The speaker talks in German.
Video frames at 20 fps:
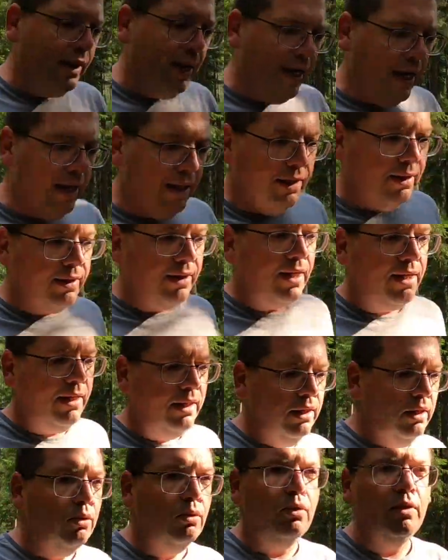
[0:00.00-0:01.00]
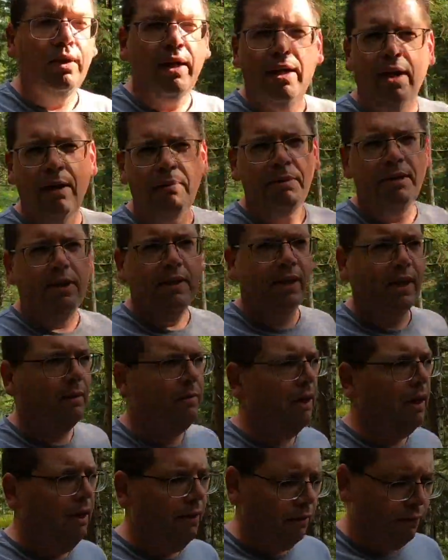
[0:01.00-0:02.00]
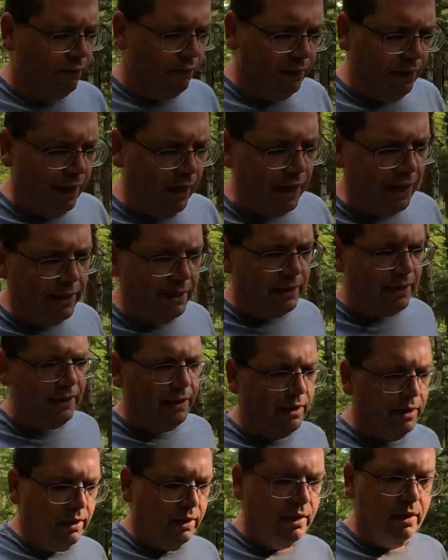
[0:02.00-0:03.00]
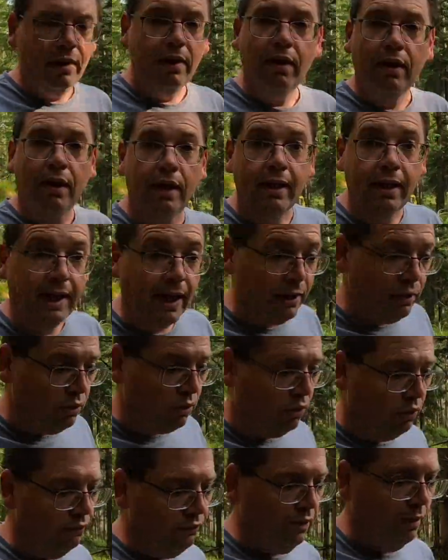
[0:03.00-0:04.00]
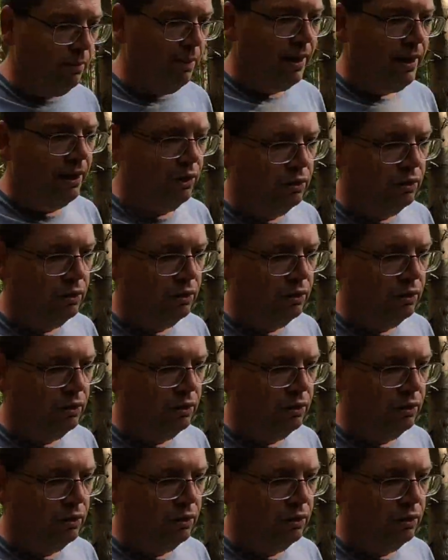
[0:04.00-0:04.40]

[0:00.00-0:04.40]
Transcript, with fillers: engzeitlich und daher habe ich die Kamera vielleicht nicht ganz so oft dabei